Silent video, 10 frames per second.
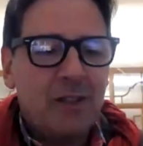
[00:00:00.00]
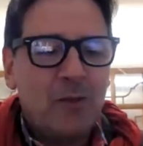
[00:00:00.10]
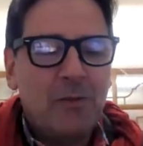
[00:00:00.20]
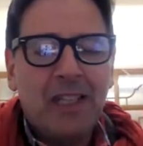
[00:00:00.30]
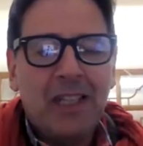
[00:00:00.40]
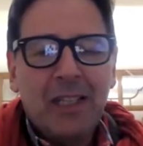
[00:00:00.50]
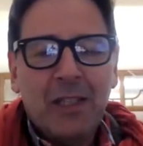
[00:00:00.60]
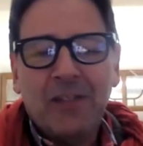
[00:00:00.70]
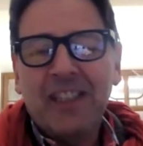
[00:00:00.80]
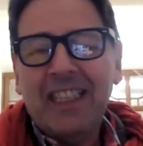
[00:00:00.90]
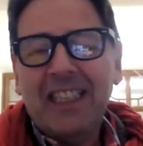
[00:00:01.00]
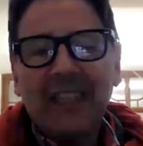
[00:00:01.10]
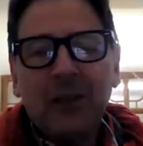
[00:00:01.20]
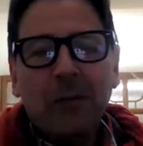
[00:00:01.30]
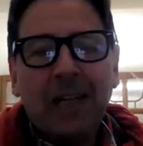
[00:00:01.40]
Insomma, avrei
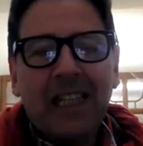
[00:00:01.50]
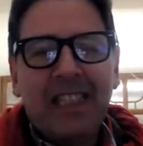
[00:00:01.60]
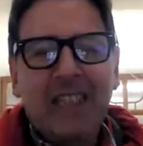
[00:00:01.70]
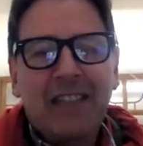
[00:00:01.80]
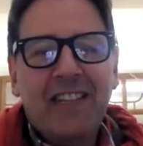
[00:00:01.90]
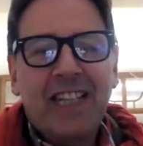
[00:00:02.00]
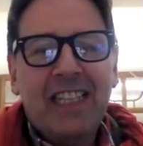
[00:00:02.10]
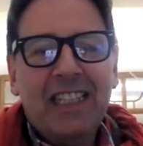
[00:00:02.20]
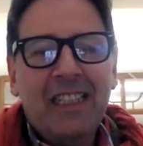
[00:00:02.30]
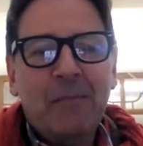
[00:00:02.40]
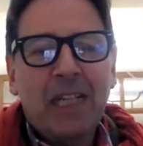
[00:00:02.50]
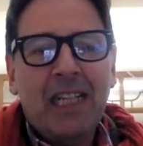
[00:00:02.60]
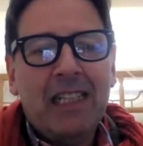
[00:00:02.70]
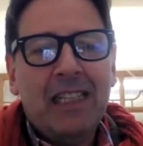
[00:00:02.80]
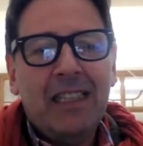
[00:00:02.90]
tante domande da farti,
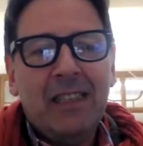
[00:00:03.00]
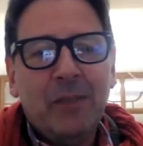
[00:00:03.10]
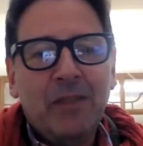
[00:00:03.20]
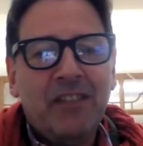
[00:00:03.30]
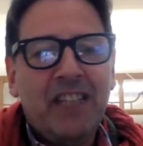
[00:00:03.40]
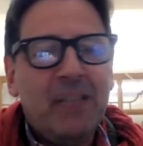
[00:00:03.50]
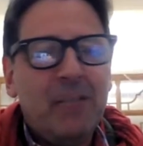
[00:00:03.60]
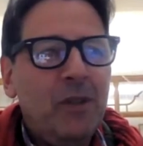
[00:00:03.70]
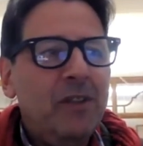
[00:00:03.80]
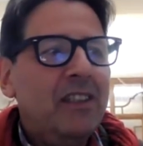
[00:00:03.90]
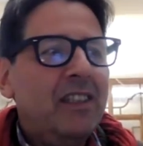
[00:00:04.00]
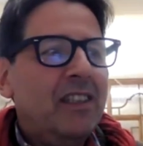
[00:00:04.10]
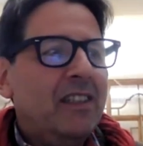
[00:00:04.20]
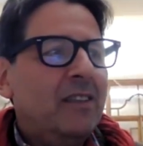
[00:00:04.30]
ma eh, mi fermo